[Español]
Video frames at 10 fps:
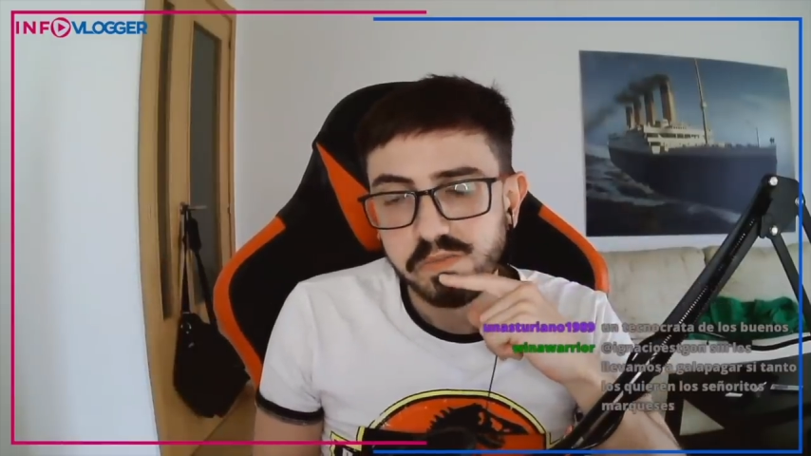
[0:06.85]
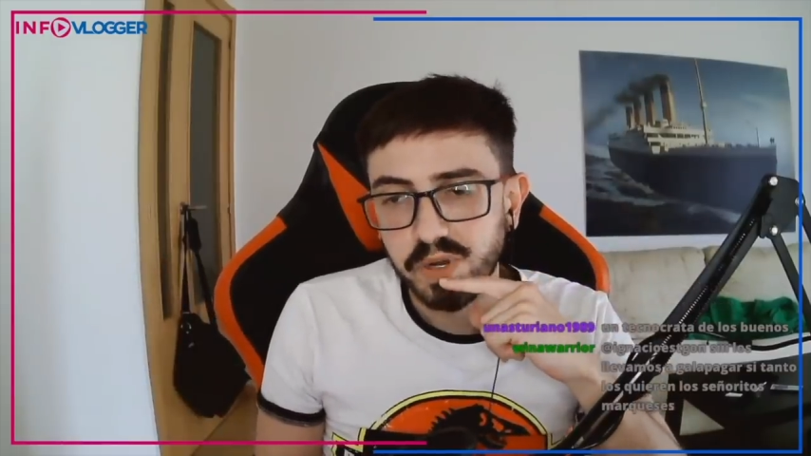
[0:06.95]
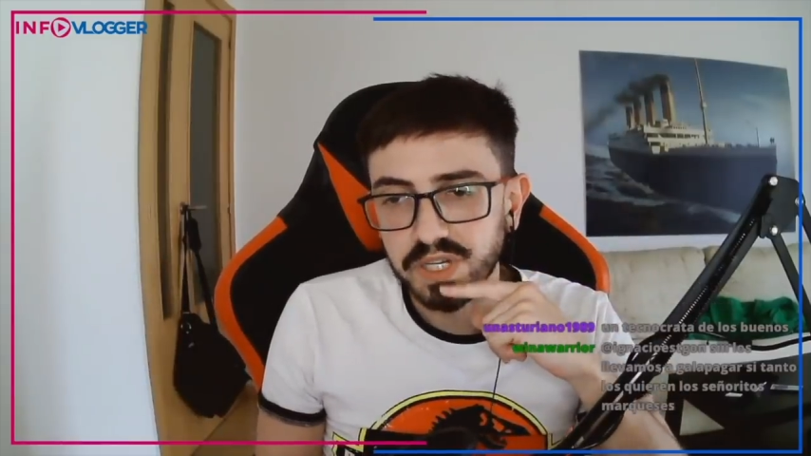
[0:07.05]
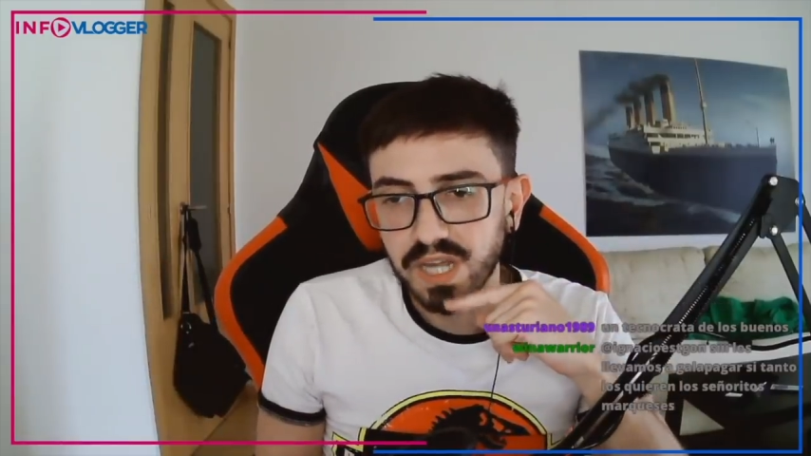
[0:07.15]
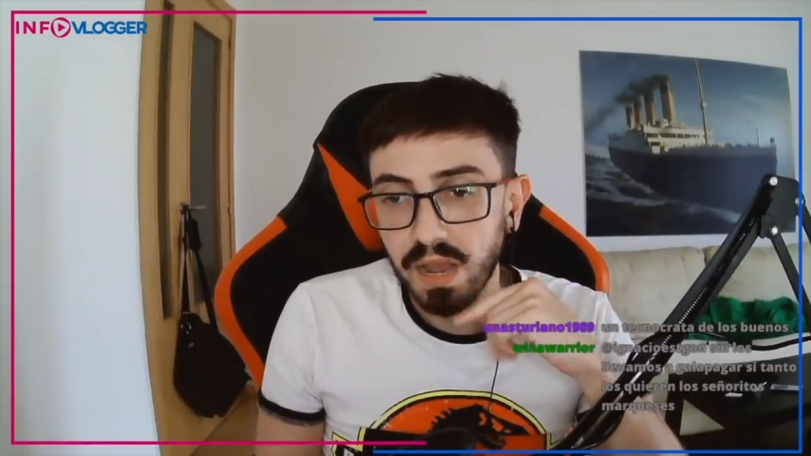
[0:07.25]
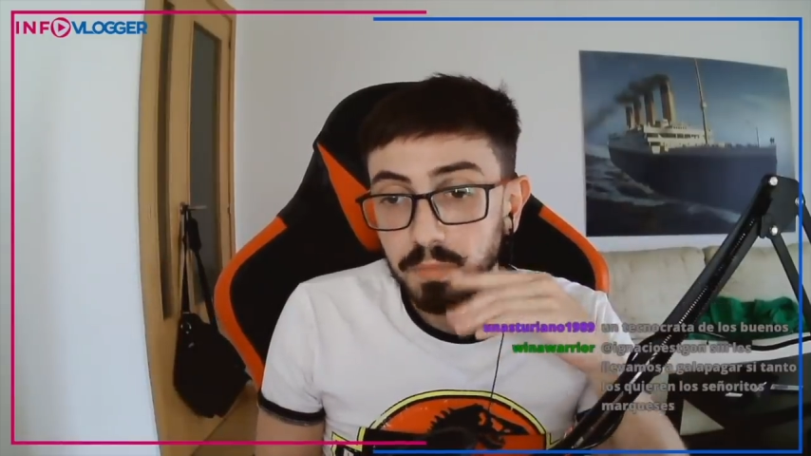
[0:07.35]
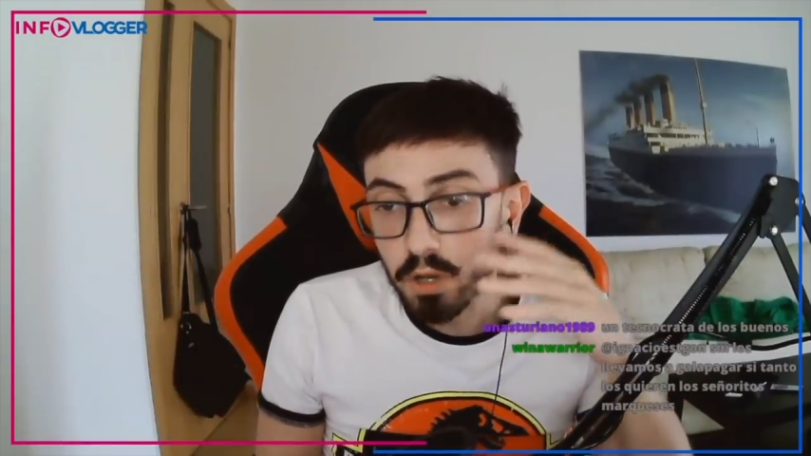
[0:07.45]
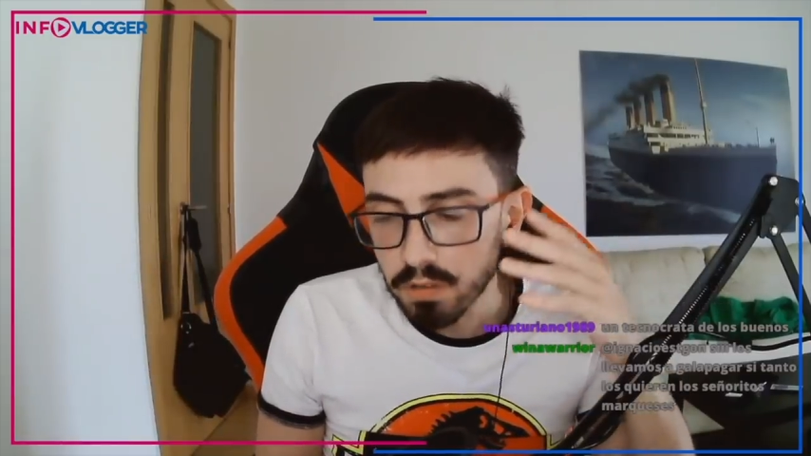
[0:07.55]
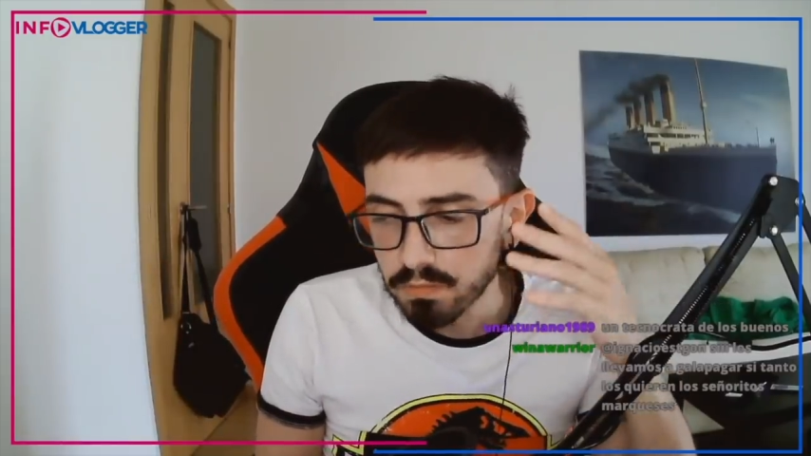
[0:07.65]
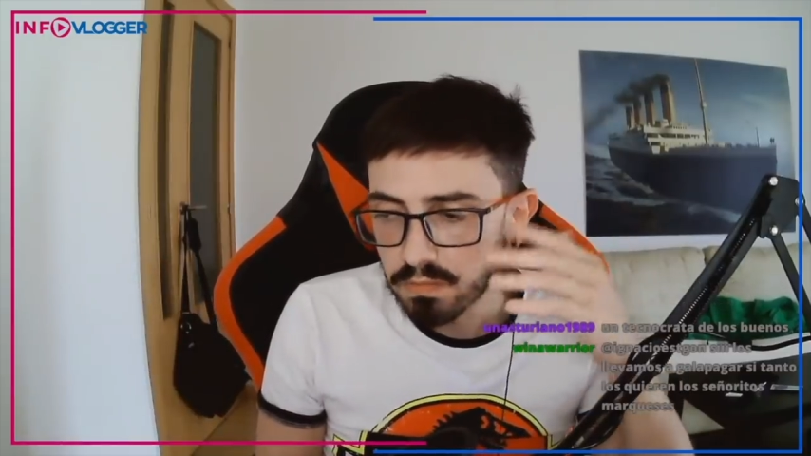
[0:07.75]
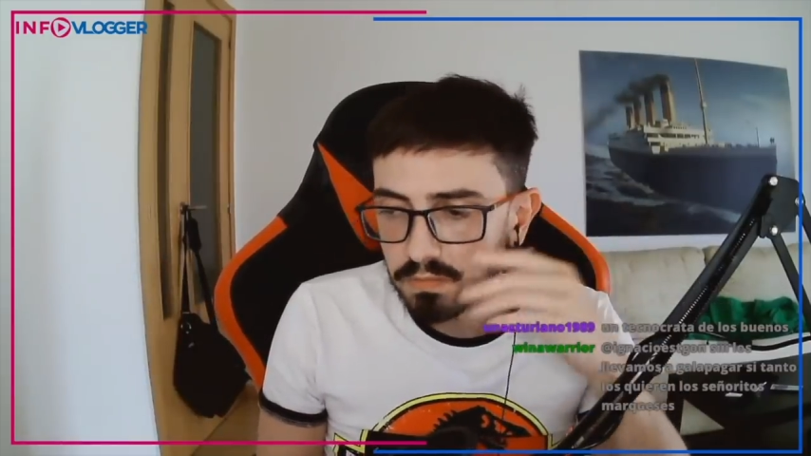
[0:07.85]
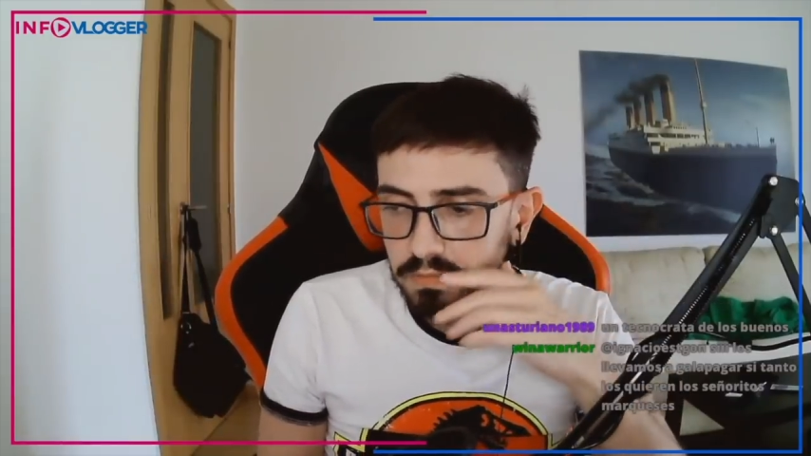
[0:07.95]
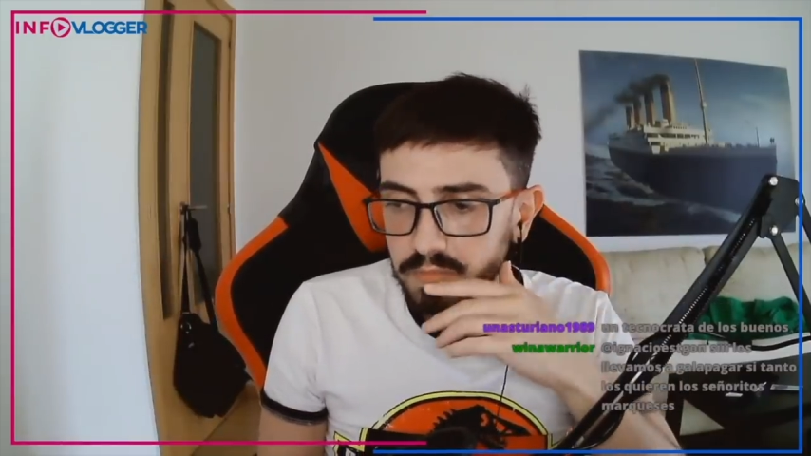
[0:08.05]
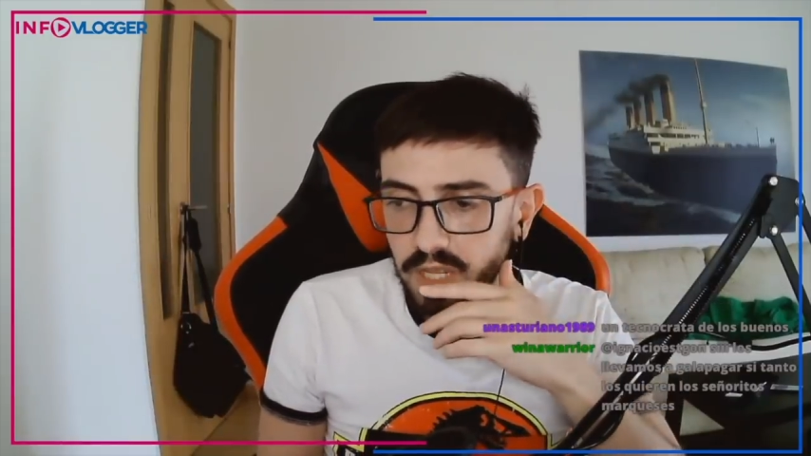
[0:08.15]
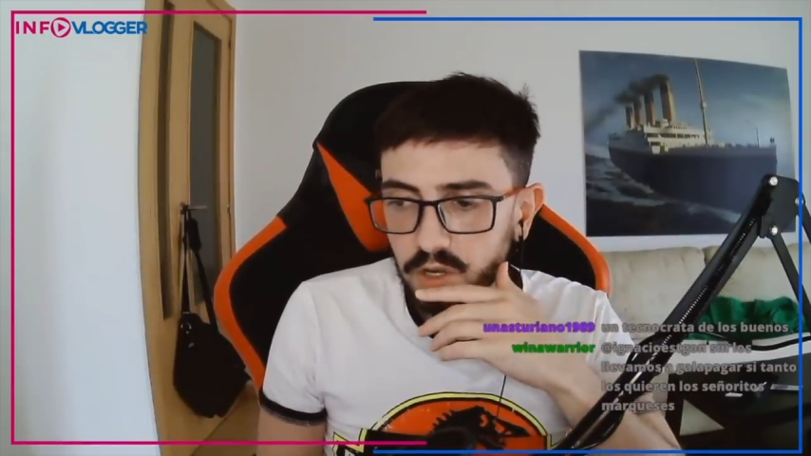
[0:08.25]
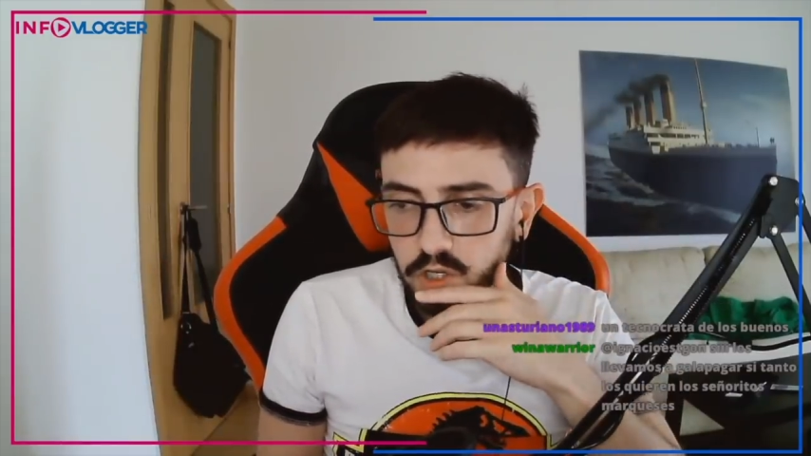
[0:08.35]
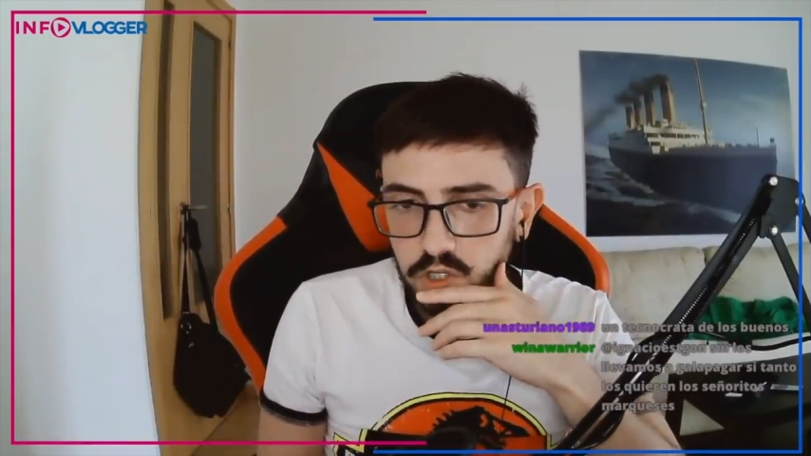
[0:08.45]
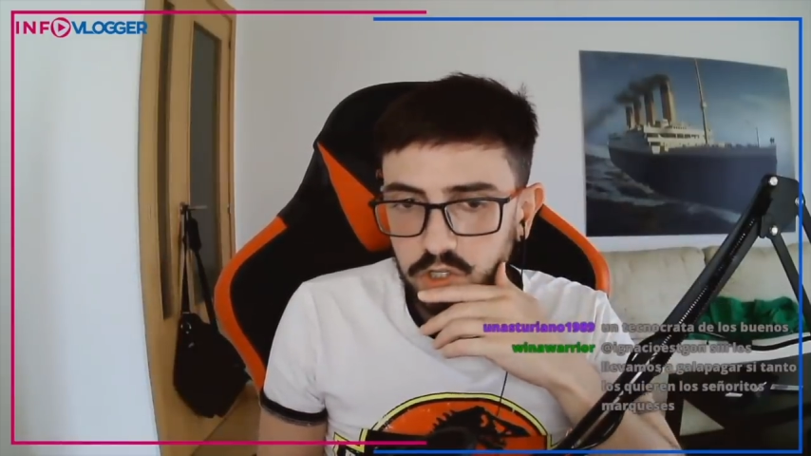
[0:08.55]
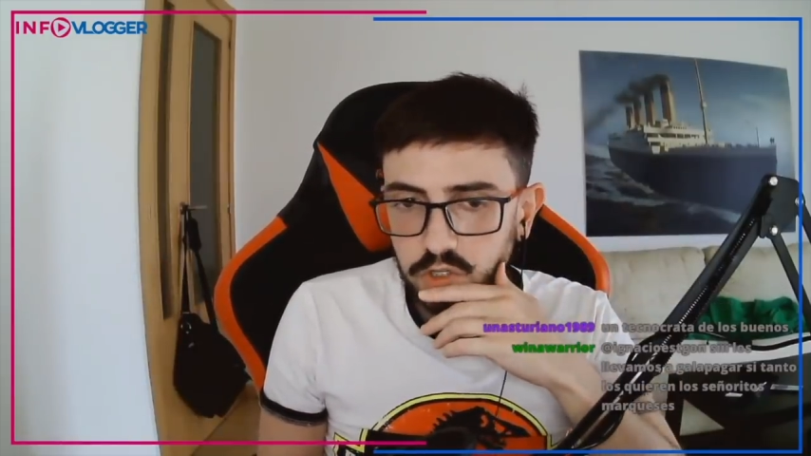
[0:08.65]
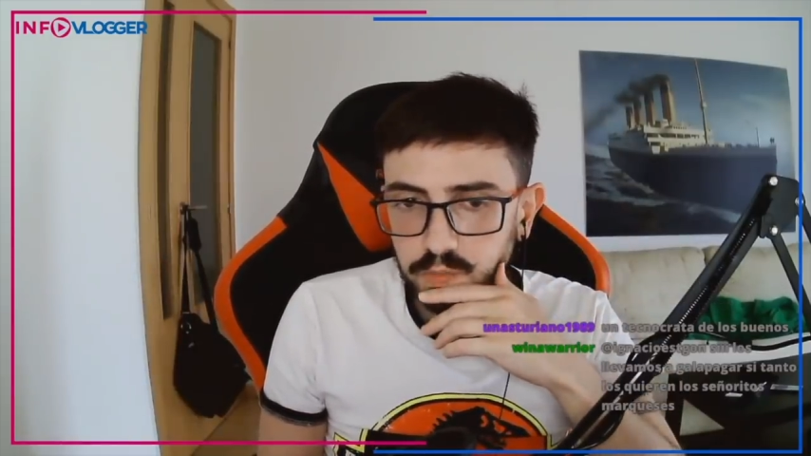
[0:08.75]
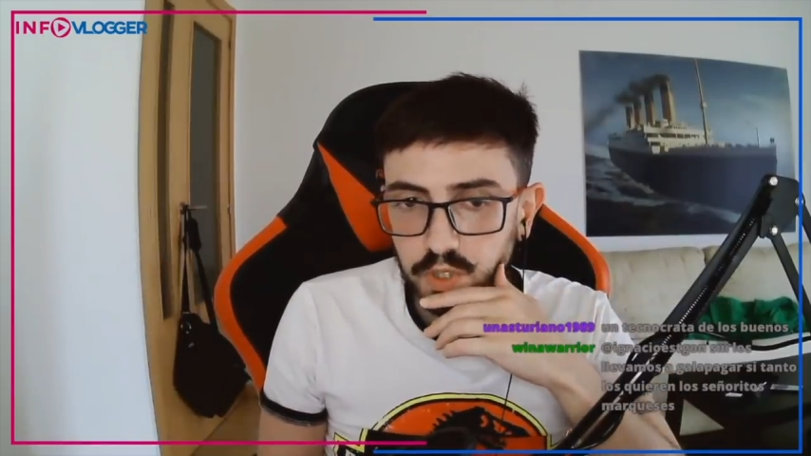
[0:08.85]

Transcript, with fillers: pues habló de los